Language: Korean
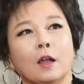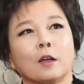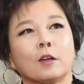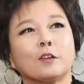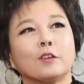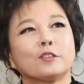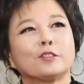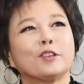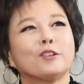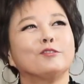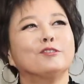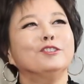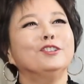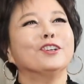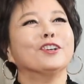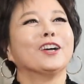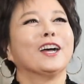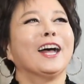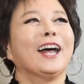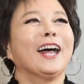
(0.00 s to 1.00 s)
그러고서
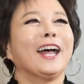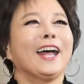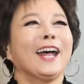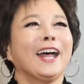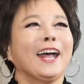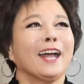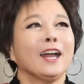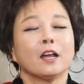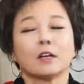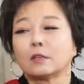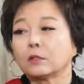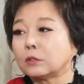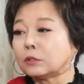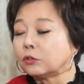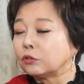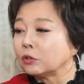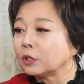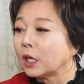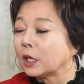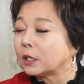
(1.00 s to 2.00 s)
웃는 거야. 그
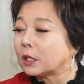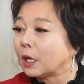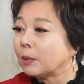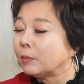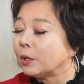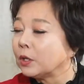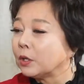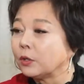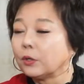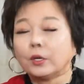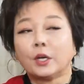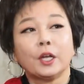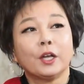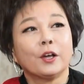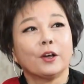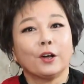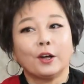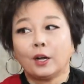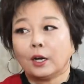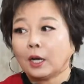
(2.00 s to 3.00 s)
순간은 까먹는
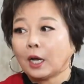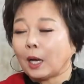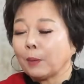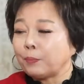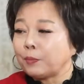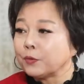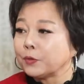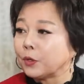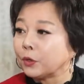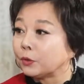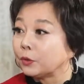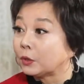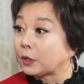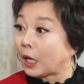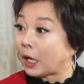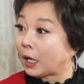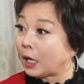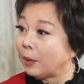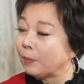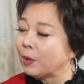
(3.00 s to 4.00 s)
거예요. 아픈 것도
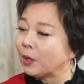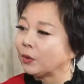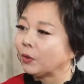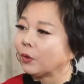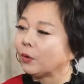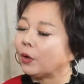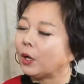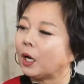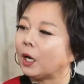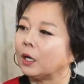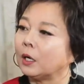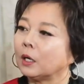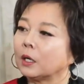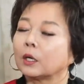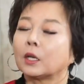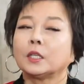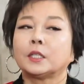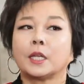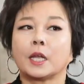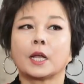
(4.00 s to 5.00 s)
다 까먹는 거야.
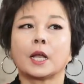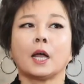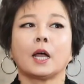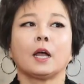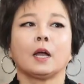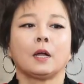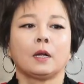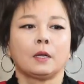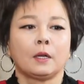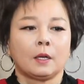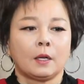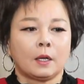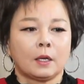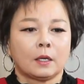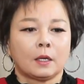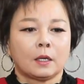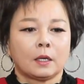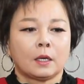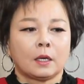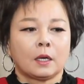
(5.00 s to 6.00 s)
그래서 내가
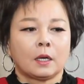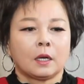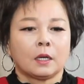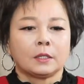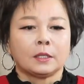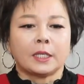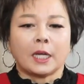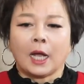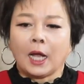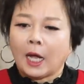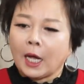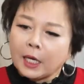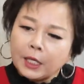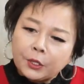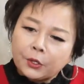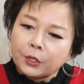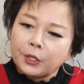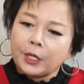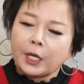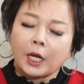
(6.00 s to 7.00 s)
야
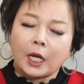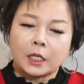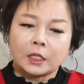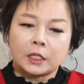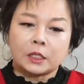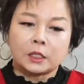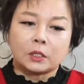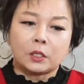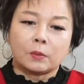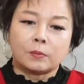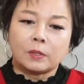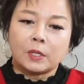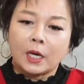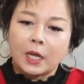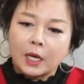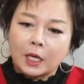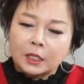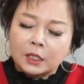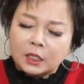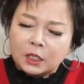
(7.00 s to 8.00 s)
이건 내가 직업을
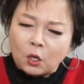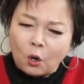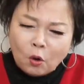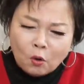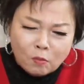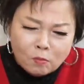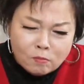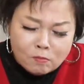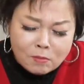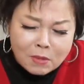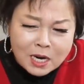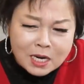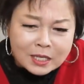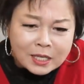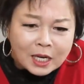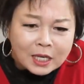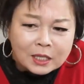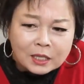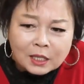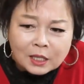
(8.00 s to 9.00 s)
내가 정말
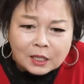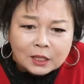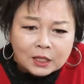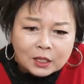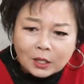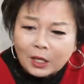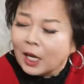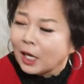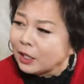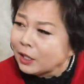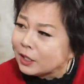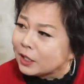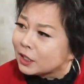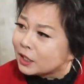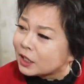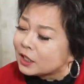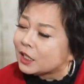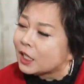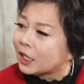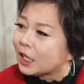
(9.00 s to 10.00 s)
잘 이건 하늘이
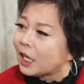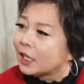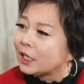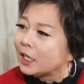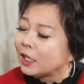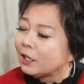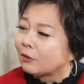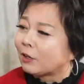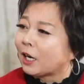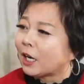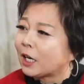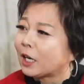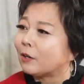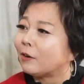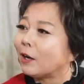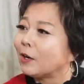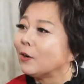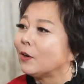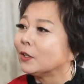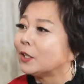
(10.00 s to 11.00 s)
진짜 나한테 일로 가라고
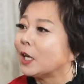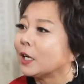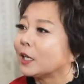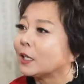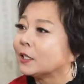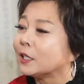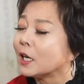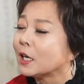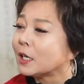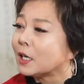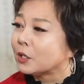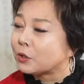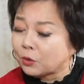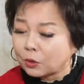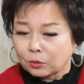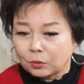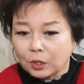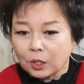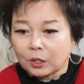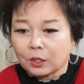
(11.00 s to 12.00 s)
한 거다 이렇게 생각할
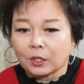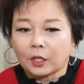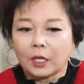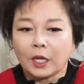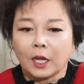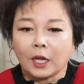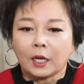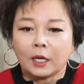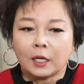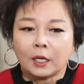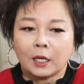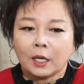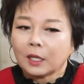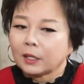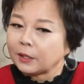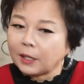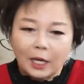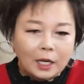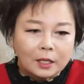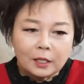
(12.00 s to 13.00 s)
정도로 했던 게
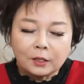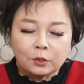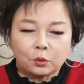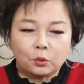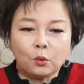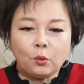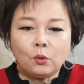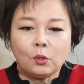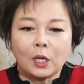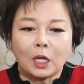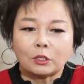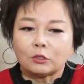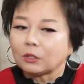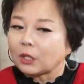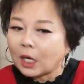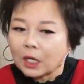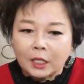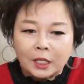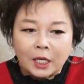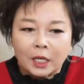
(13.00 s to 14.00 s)
나는 또 가도
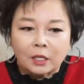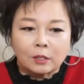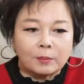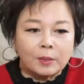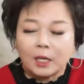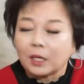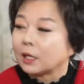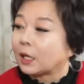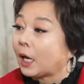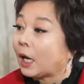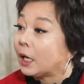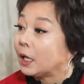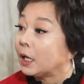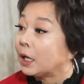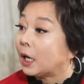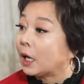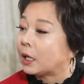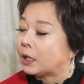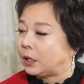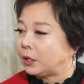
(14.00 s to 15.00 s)
나는 개그맨을
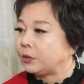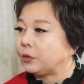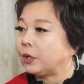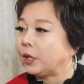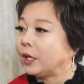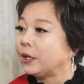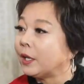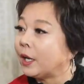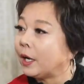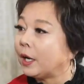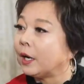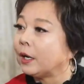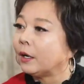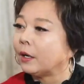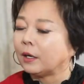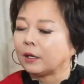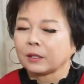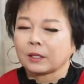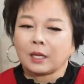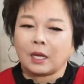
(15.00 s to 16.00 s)
가리라 그랬어요.
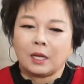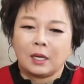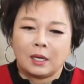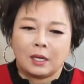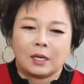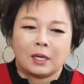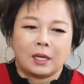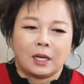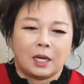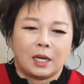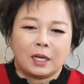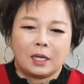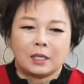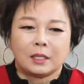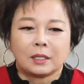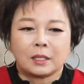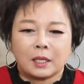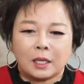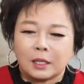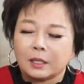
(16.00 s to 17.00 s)
옛날에는 아
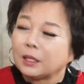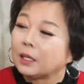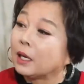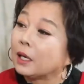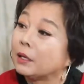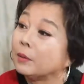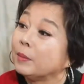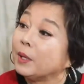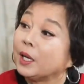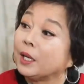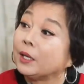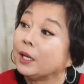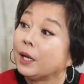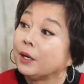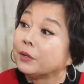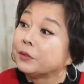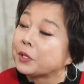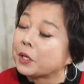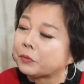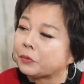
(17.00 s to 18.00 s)
괜히 개그맨 했나
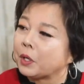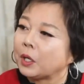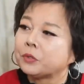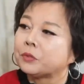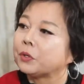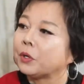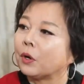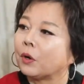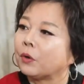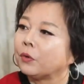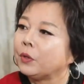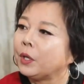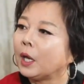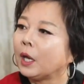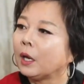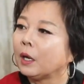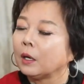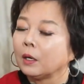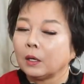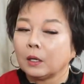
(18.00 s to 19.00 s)
이런 생각도 했어요.
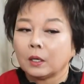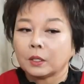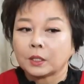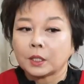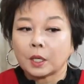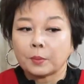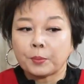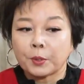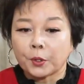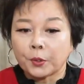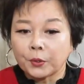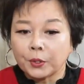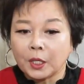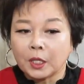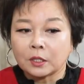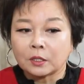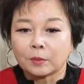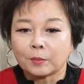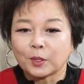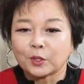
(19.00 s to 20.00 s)
근데 제가 병원에
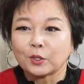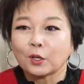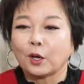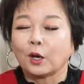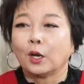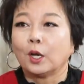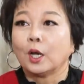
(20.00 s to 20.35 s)
있으면서